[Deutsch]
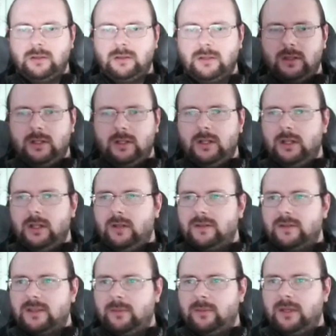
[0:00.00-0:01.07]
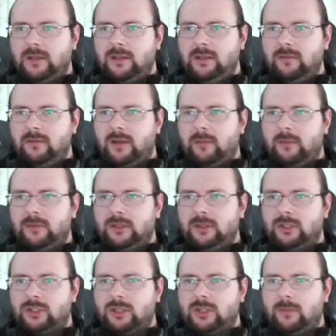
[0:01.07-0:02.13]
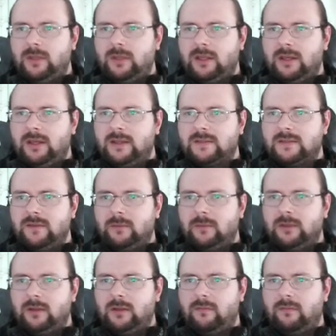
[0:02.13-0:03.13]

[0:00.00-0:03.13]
hier? Was haben wir denn hier? Wir haben den Champion Guest, wir haben den